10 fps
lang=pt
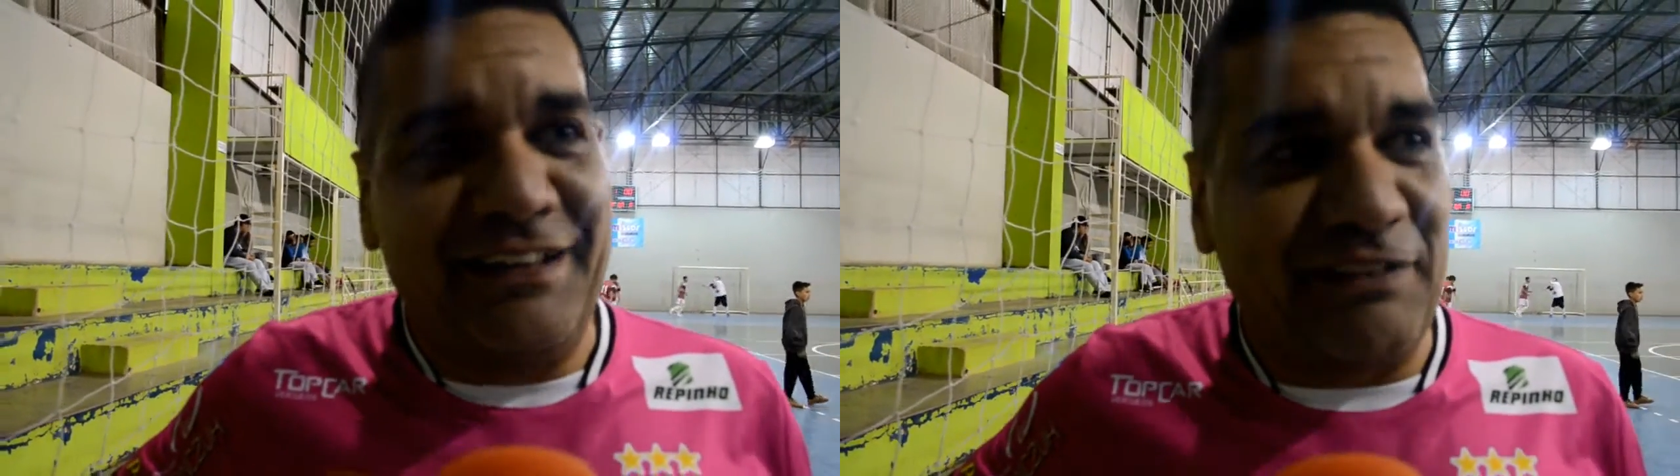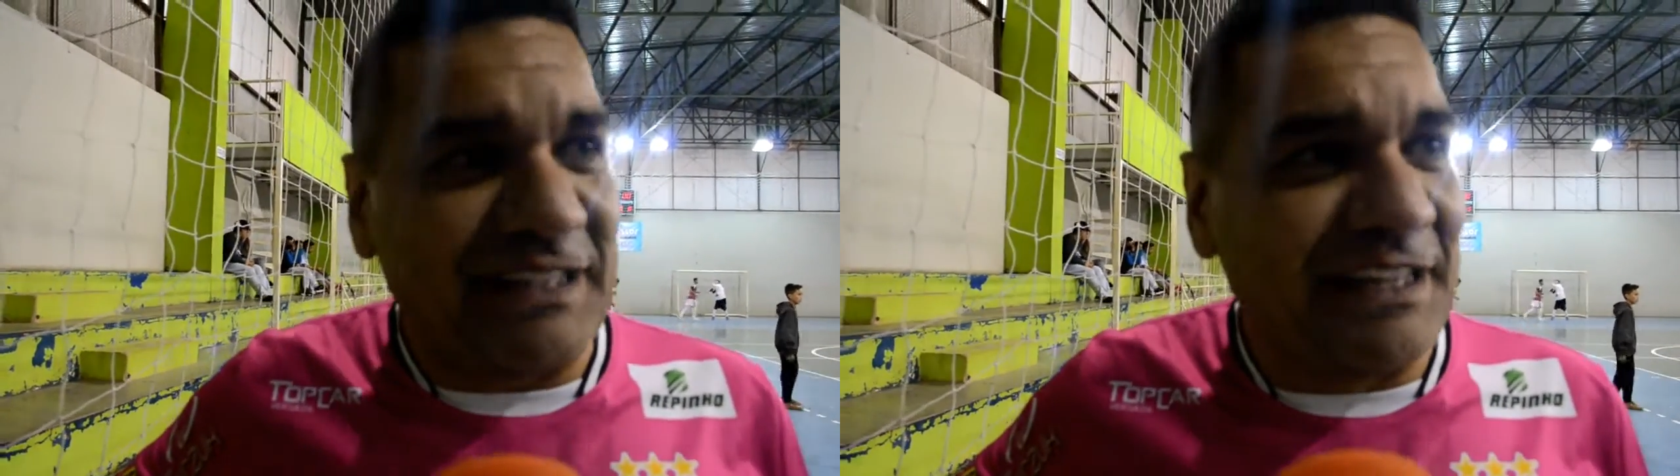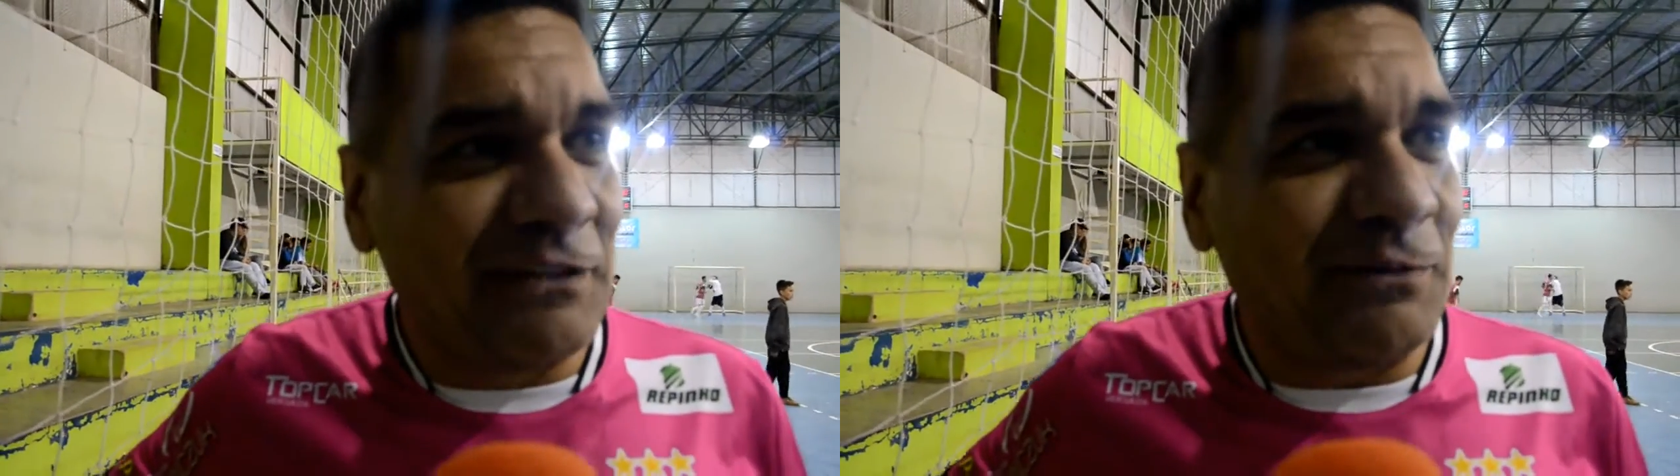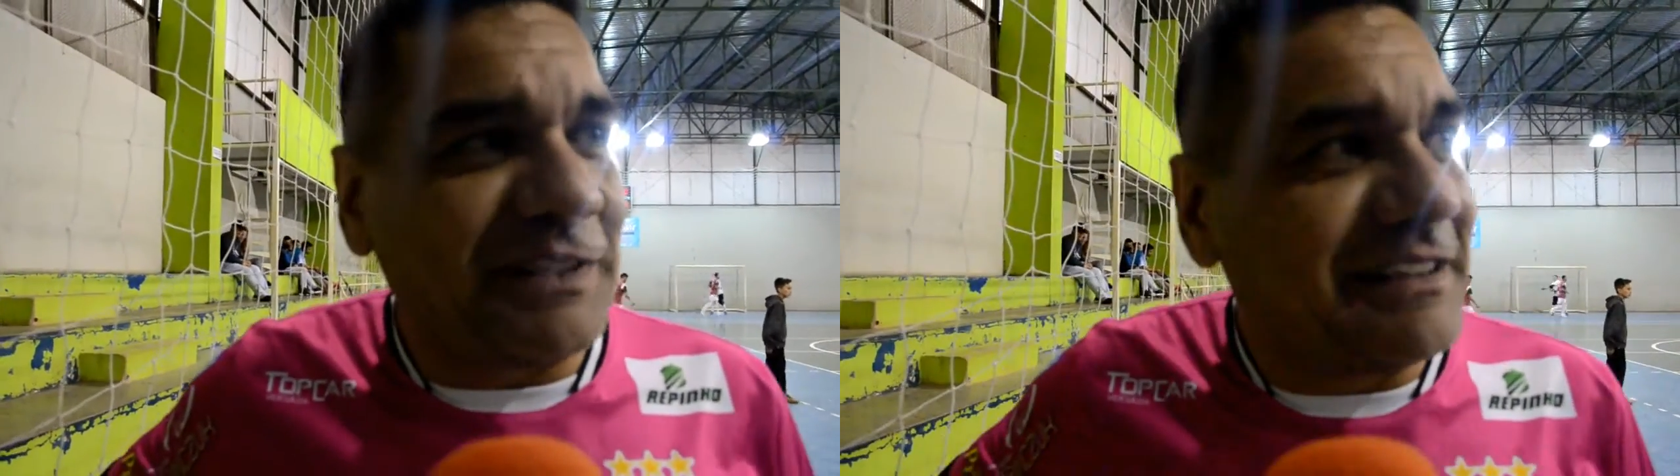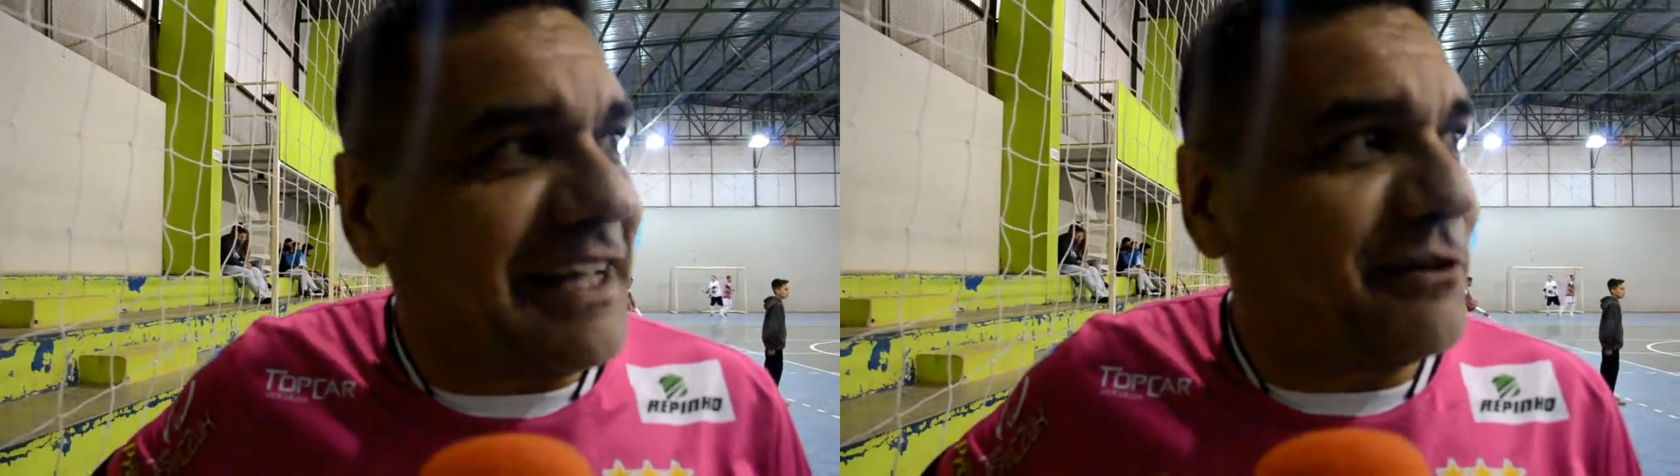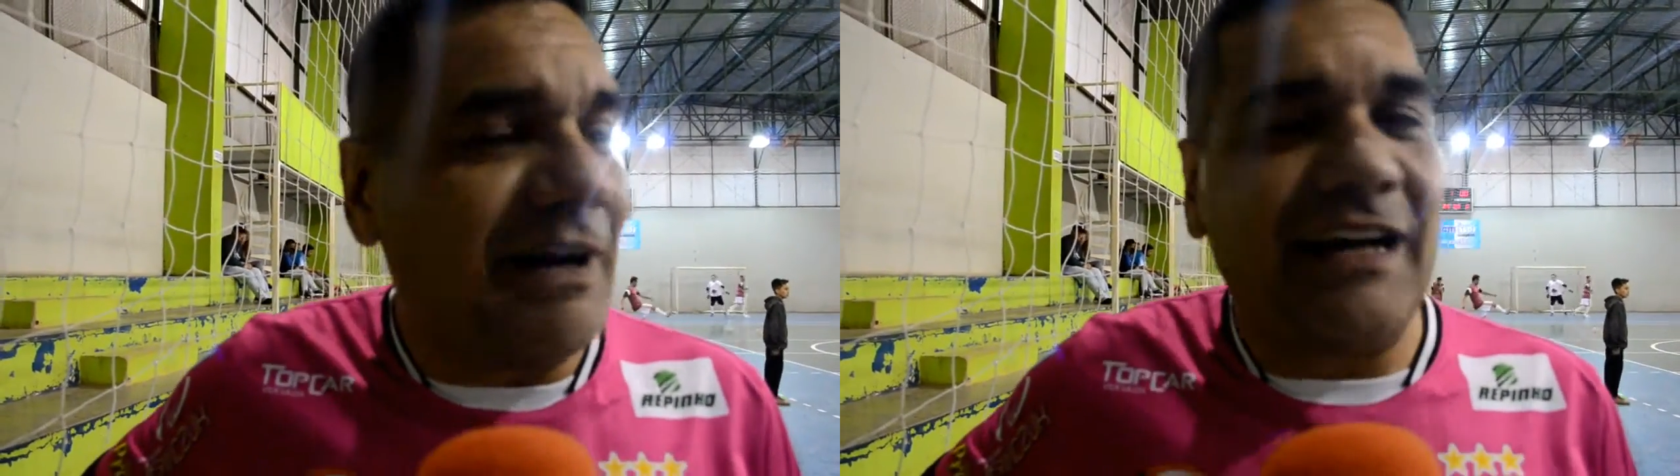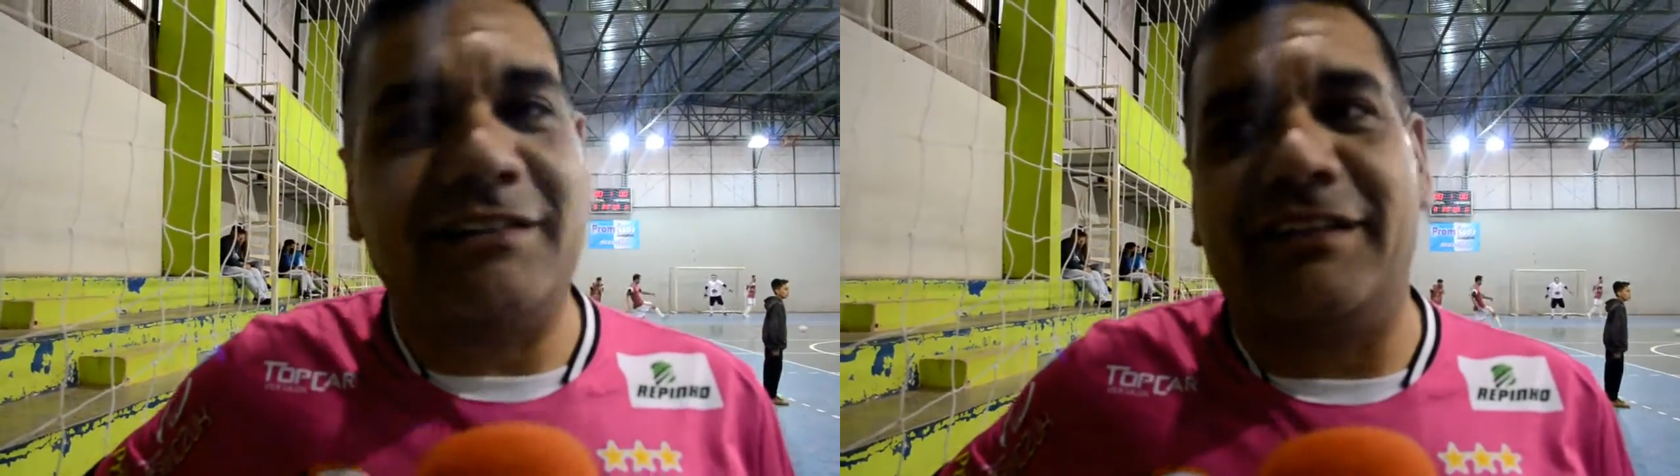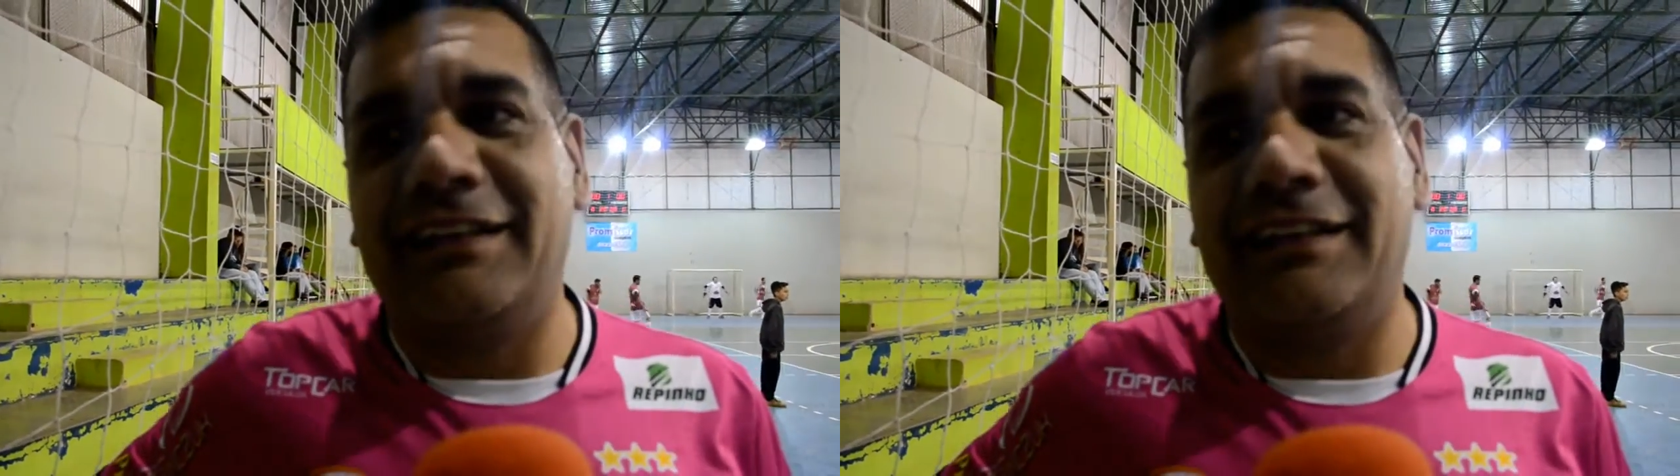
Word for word: veterano com 34